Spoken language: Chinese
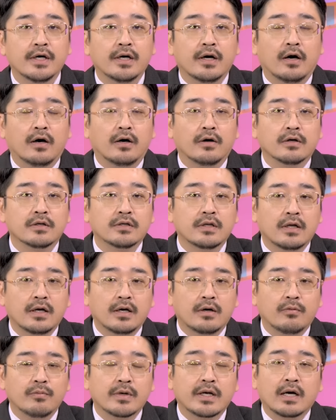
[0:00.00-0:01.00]
哦，
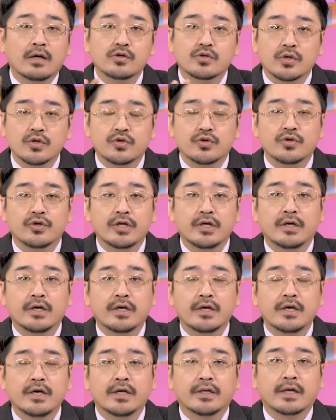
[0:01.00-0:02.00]
那我们刚所举例的
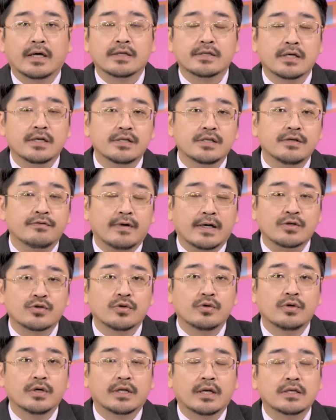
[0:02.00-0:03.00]
英业达上一次法
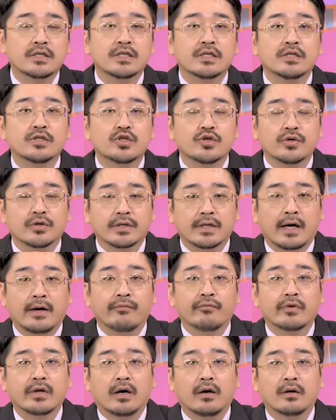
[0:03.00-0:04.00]
说会，它其实就有
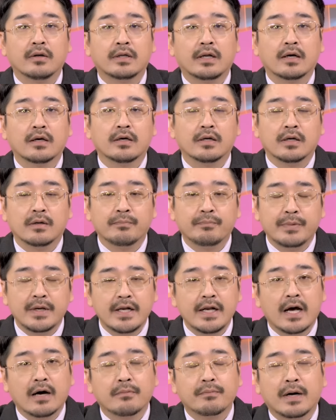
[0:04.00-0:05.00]
谈到，它可能 B
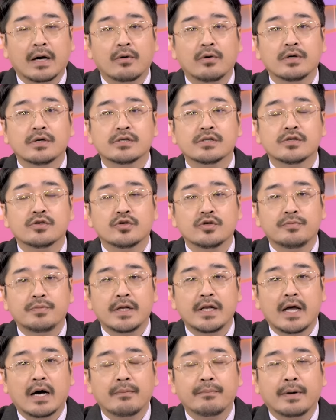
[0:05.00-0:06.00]
两百或者是
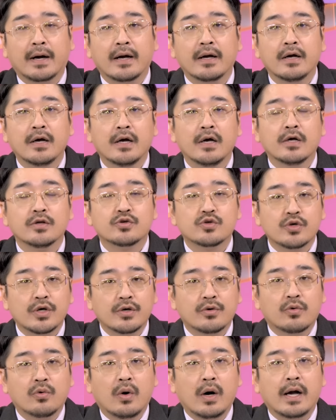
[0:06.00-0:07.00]
GB 两百
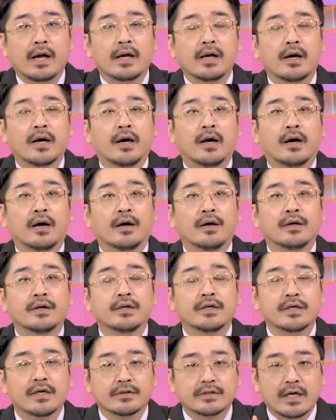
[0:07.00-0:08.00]
最快啊，
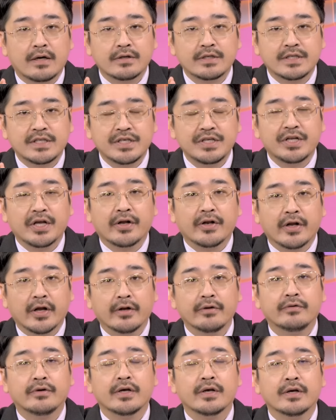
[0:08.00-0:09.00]
要到今年
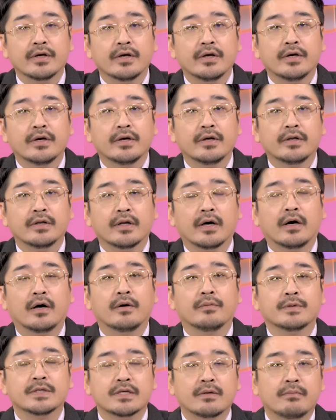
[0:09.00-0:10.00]
年底，然
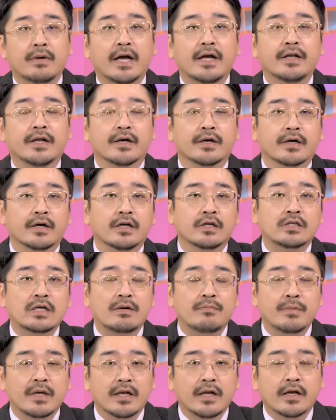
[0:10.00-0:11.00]
后比较慢一点，可能
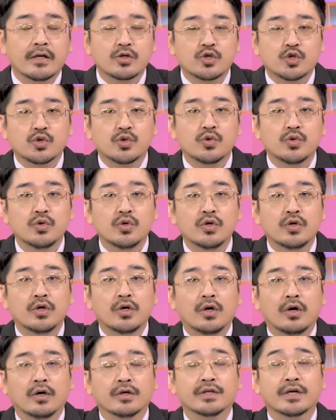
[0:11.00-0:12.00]
在明年初
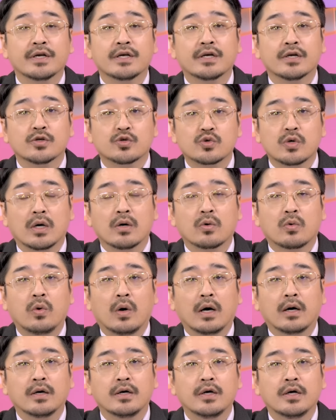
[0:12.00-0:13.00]
的一个状
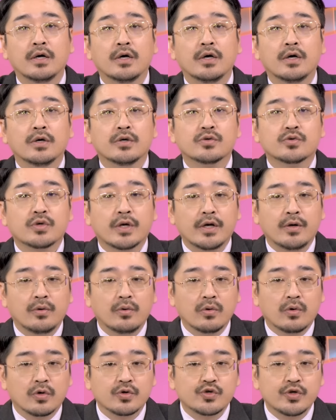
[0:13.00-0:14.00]
况。所以
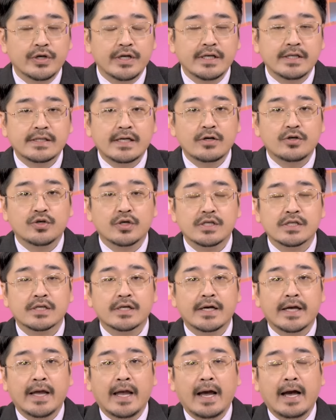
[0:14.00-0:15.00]
如果说您在选
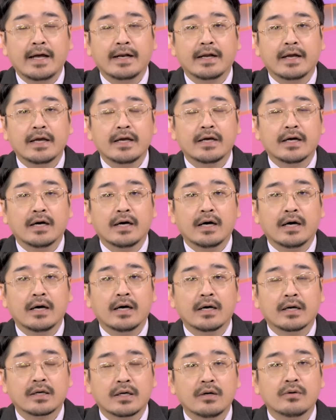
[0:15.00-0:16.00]
择 AI 的一
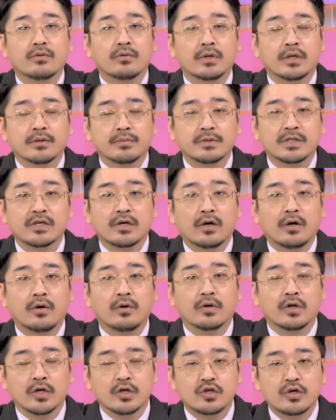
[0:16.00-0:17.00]
个个股的时
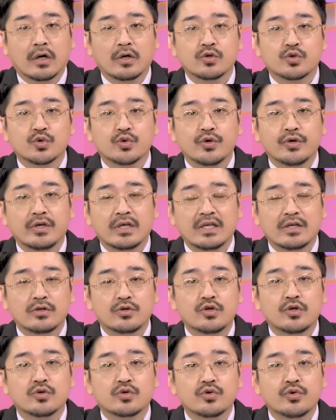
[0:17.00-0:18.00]
候，你就要注意
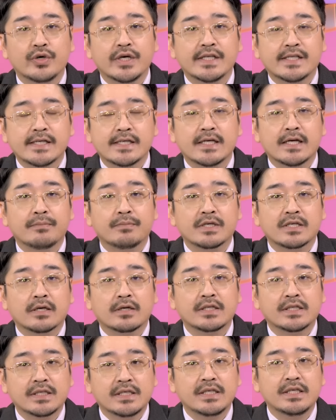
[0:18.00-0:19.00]
去注意这些比较
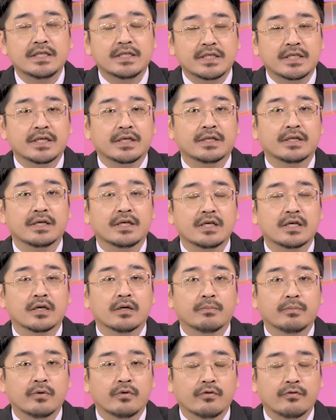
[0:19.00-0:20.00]
细节的一个
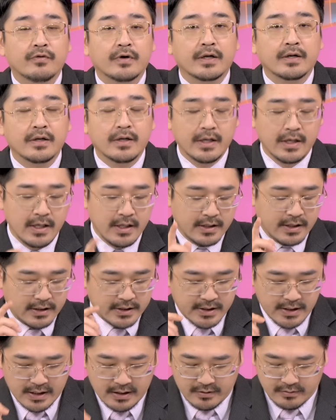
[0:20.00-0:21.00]
部分。那
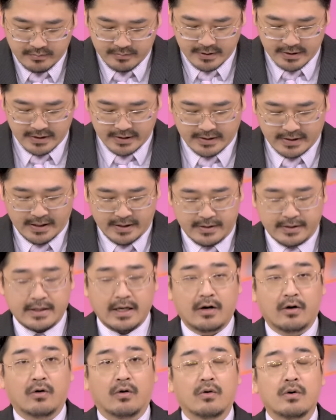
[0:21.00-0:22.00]
既然我们来谈
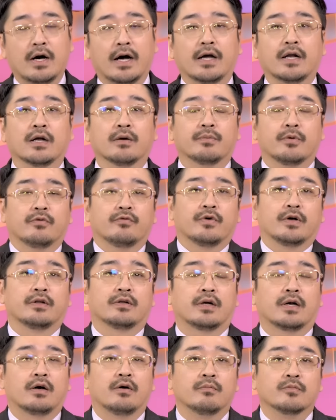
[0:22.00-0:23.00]
到红海的部分，
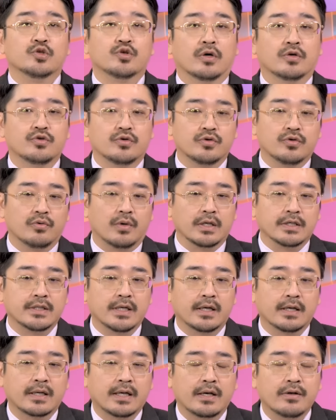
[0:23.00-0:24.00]
当然我们就要继续往
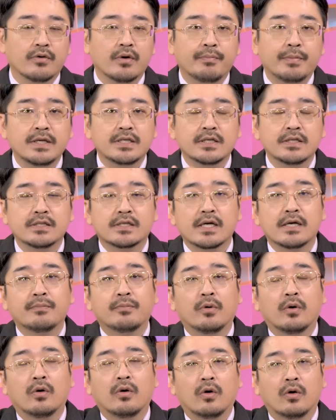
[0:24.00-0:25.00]
下看，因为毕竟这一
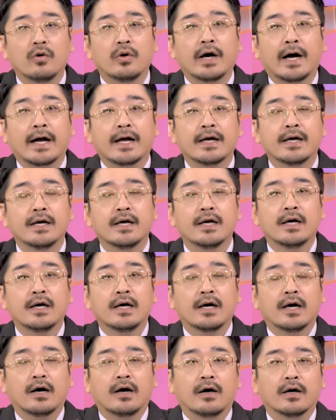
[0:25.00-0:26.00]
波红海
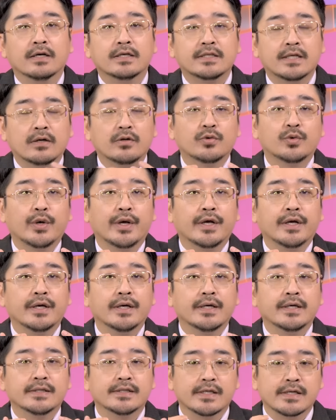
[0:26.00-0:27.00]
哦，相对。
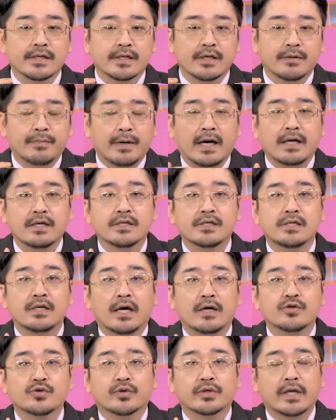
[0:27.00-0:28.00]
整个盘势
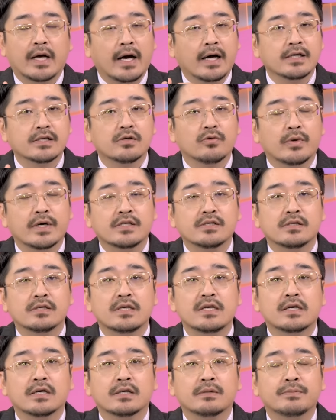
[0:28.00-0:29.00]
来说，它还是维持
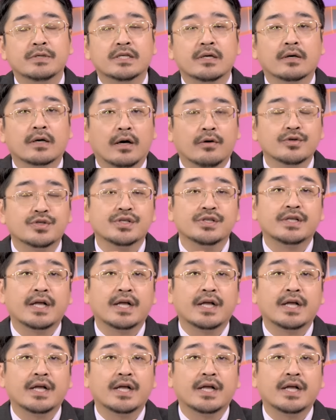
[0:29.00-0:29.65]
一个比较高姿